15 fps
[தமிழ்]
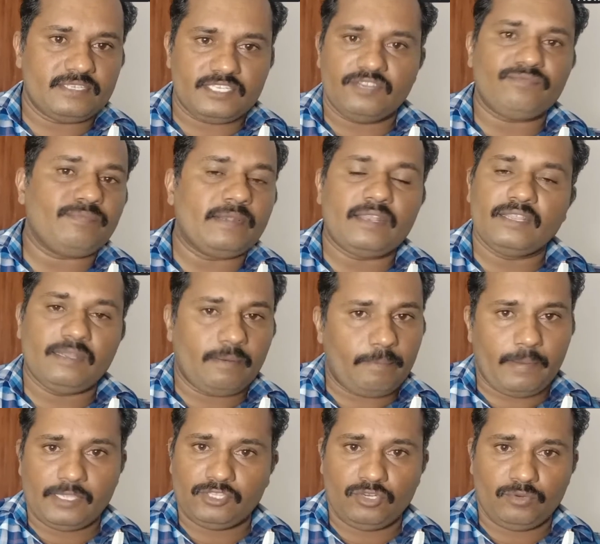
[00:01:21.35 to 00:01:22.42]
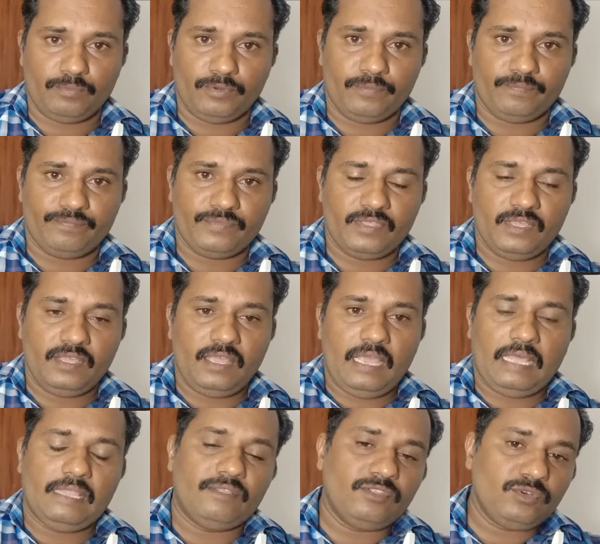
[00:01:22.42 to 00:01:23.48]
ஸ்டஃப் பண்ணுறது நம்ம பார்த்துருப்போம்
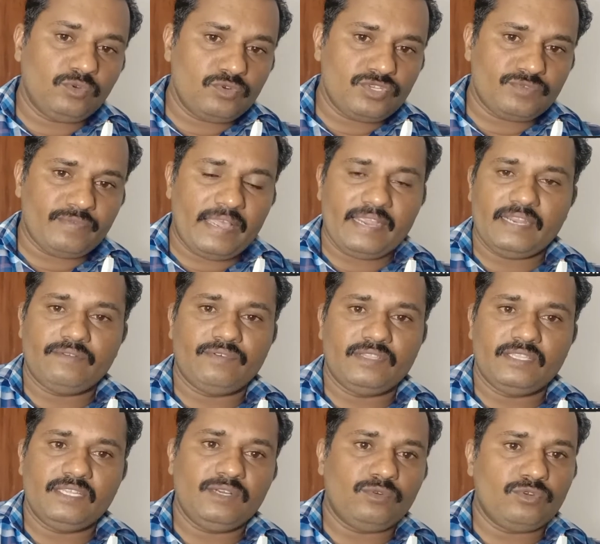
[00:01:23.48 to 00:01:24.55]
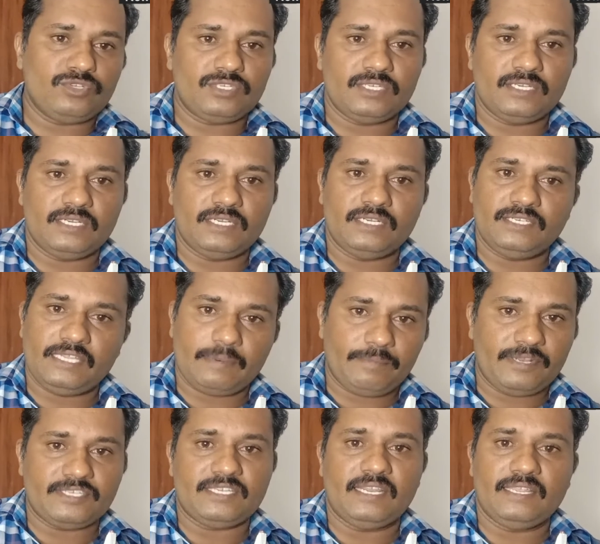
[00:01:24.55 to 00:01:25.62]
அதாவது குட்ஸ் வேகன் வந்து குட்ஸ்
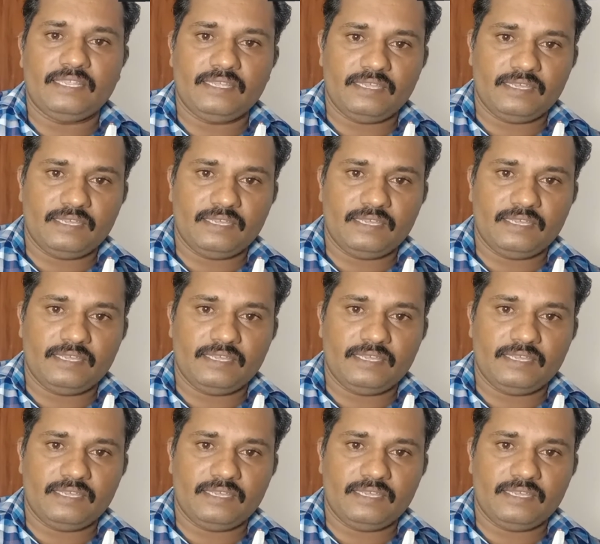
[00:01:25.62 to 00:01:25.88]
டெர்மினஸில்